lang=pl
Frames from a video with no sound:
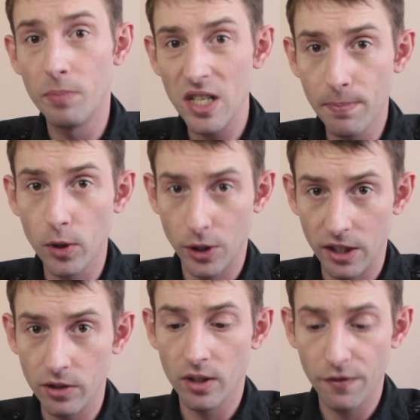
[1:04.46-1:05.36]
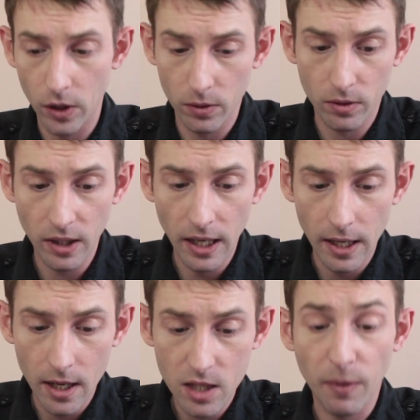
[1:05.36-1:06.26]
bezpośrednio na front.
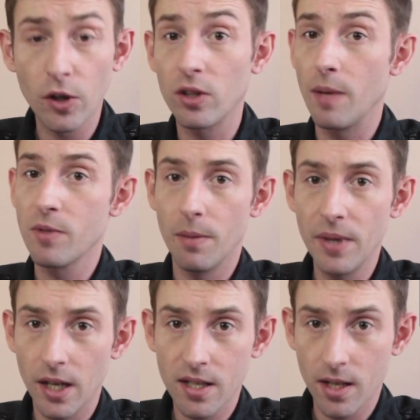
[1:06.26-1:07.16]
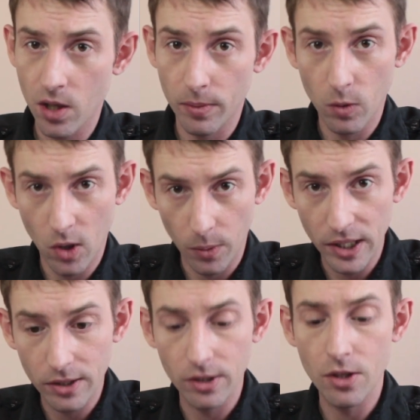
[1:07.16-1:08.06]
Z powrotem zabiera ze sobą
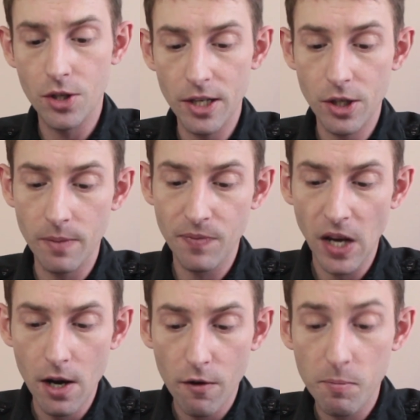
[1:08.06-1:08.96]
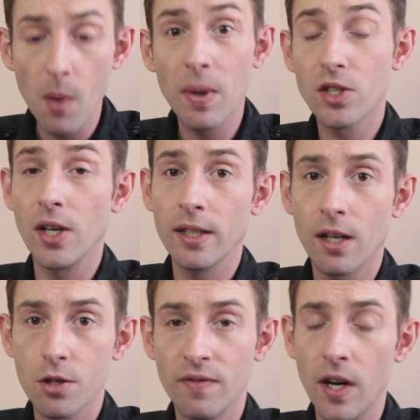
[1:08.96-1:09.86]
kobiety i dzieci. W pomoc
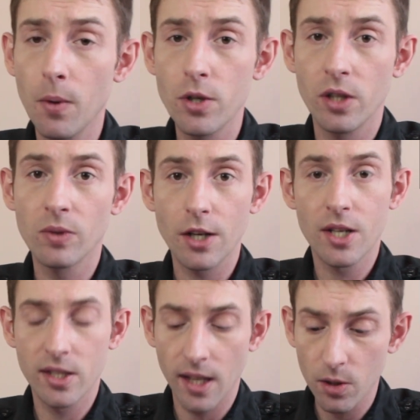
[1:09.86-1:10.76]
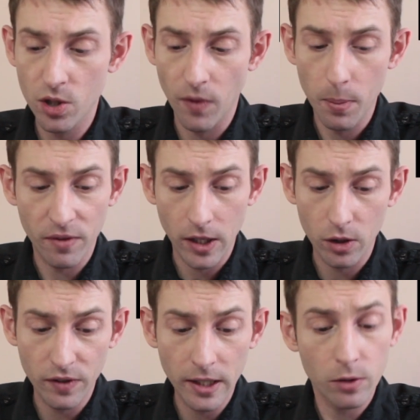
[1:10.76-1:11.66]
zaangażowało się także starostwo
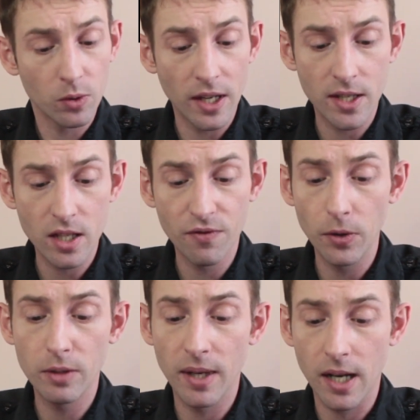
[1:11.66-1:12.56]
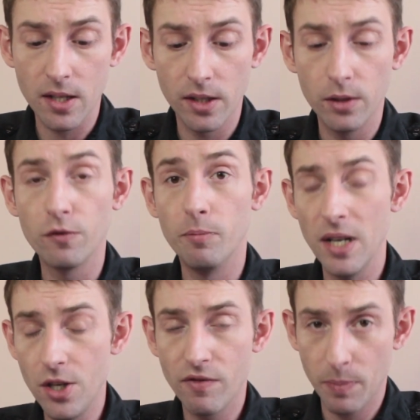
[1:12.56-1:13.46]
powiatowe, które ze swoich magazynów
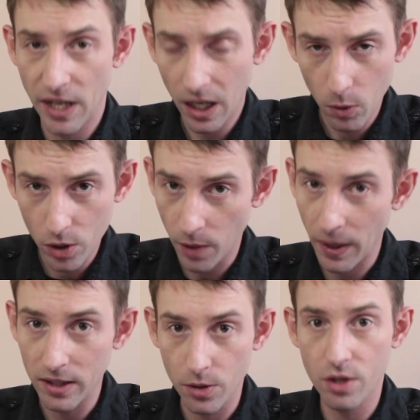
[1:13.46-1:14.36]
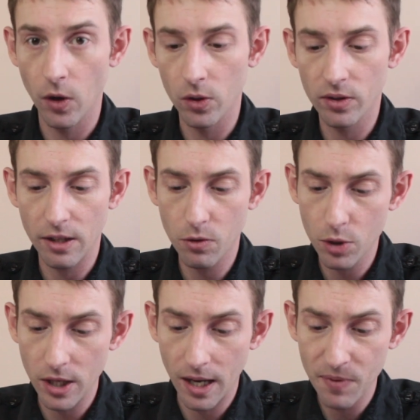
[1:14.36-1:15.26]
będzie wspierało działalność
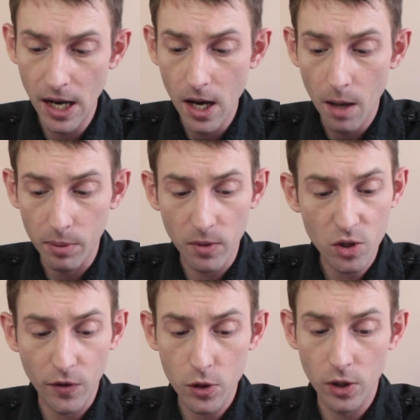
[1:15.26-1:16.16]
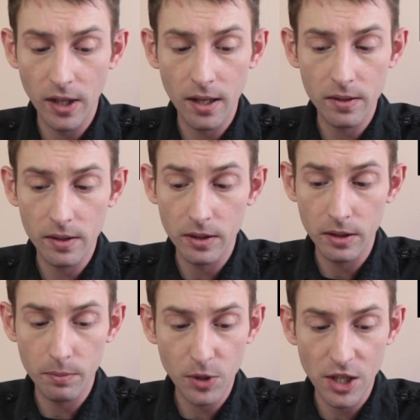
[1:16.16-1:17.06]
wolontariusza. Pomoc wożona
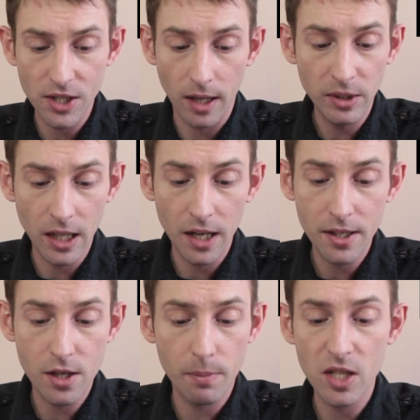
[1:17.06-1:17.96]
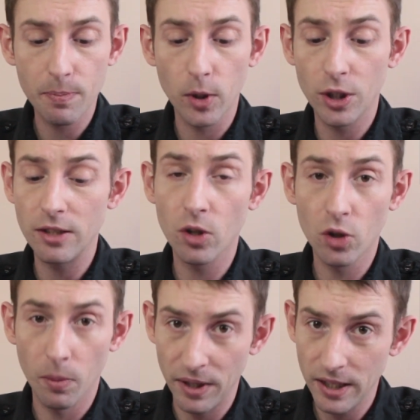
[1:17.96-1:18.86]
przez Kamila jedzie bezpośrednio
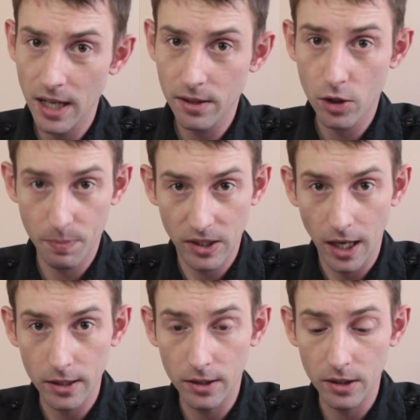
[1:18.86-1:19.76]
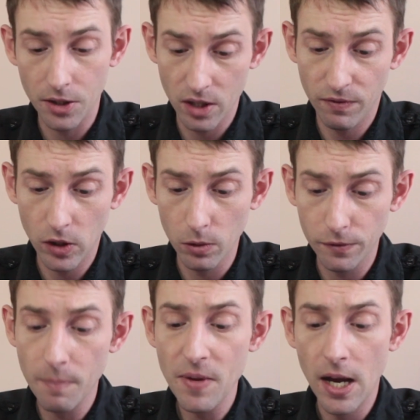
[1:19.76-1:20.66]
do brygad, szpitali i
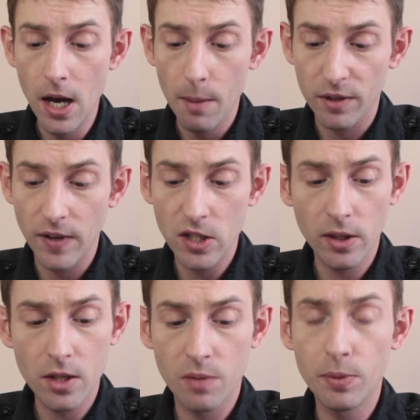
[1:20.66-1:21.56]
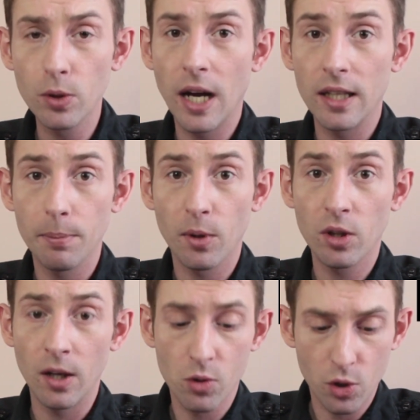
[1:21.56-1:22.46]
cywilów. Prowadzona jest zbiórka na
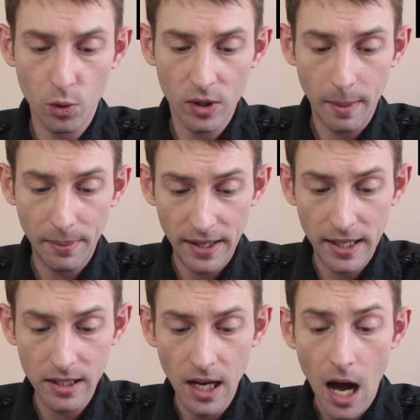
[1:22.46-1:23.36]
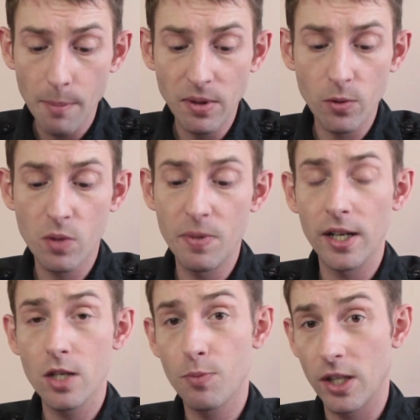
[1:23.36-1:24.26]
portalu zrzutka.pl, aby
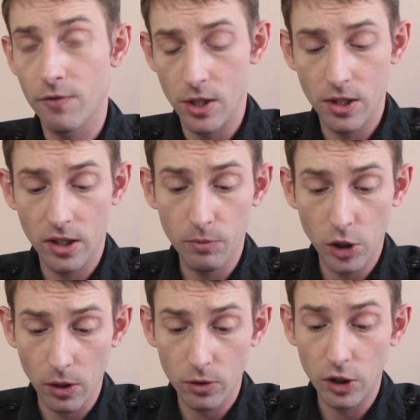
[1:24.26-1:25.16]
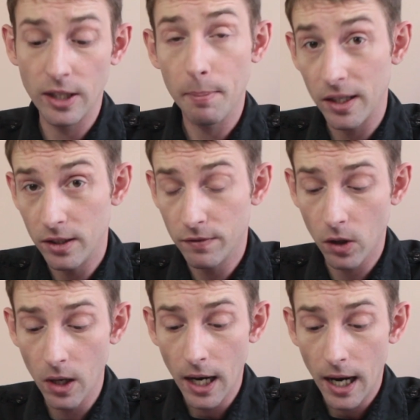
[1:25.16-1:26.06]
uzbierać przede wszystkim środki na
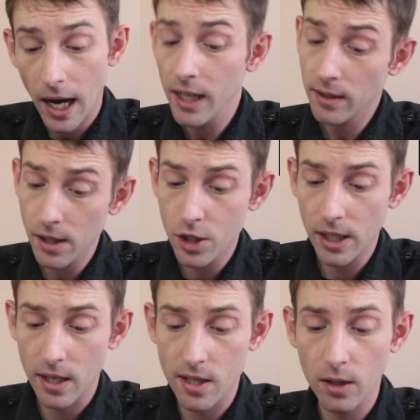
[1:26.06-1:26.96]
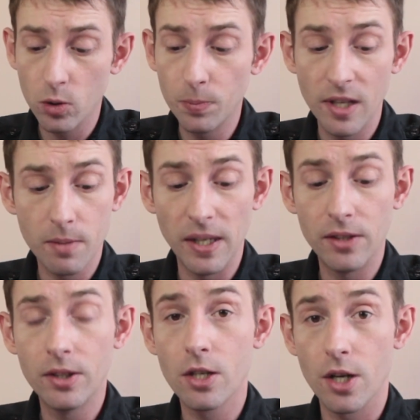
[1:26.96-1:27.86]
paliwo, ale także na zakup
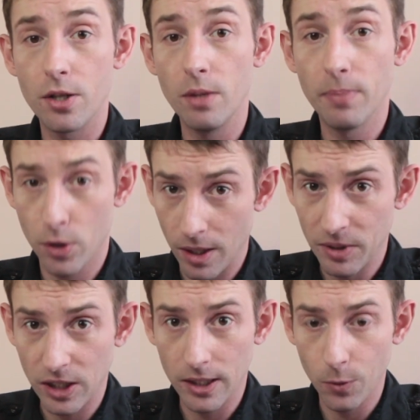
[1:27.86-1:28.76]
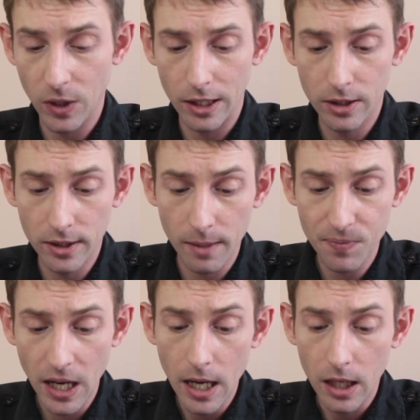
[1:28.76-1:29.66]
niezbędnych rzeczy potrzebnych na Ukrainie.
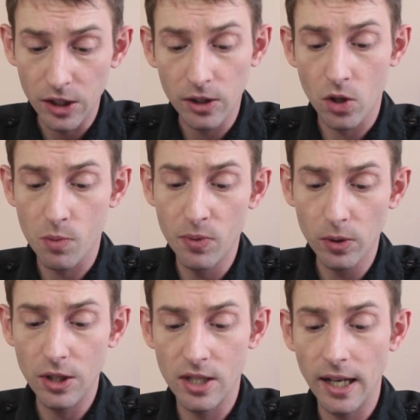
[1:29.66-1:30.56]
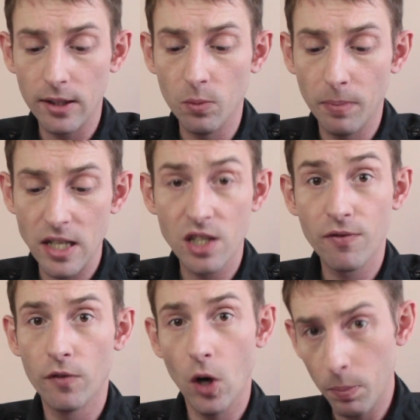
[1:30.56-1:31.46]
Link do zbiórki znajdą
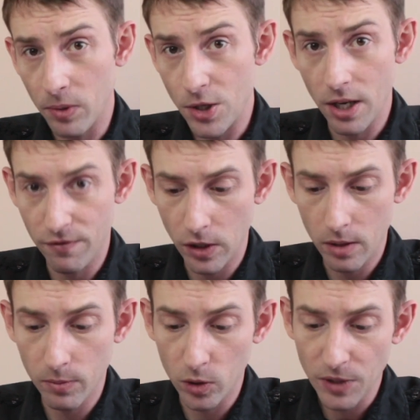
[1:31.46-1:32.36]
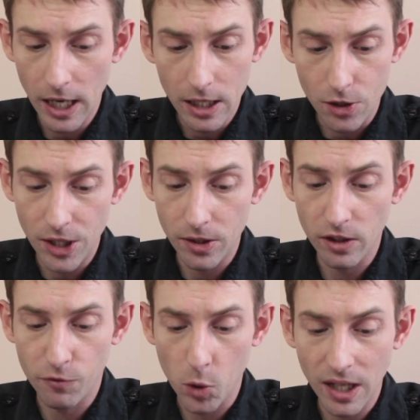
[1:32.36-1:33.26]
Państwo w opisie filmu.
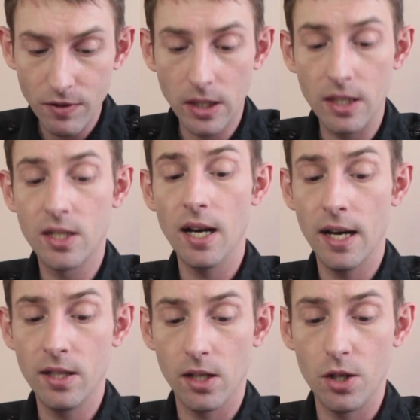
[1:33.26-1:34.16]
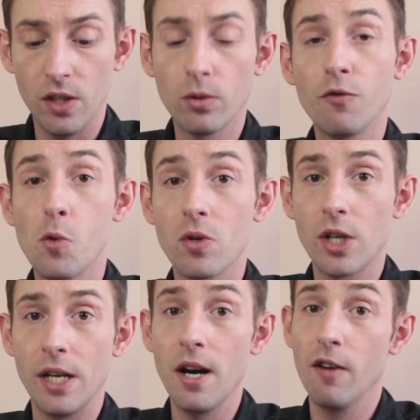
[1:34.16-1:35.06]
Dziennik Włodawski zachęca się do
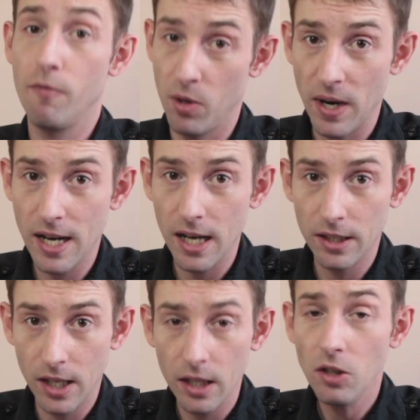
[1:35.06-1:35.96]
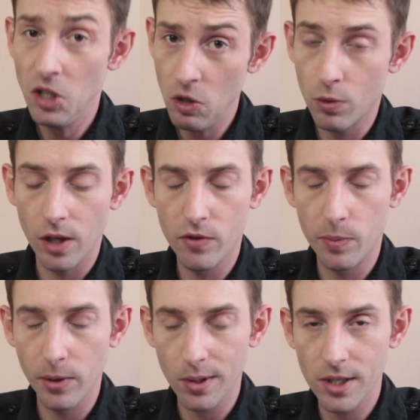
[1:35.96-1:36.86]
włączenia w pomaganie i udział w
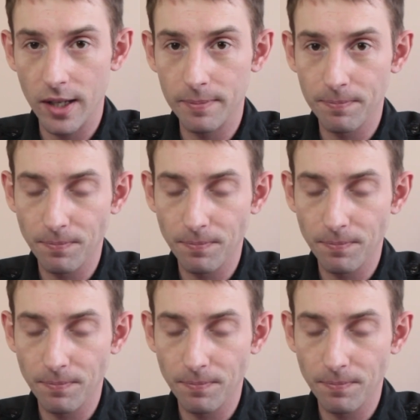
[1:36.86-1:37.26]
zbiórce.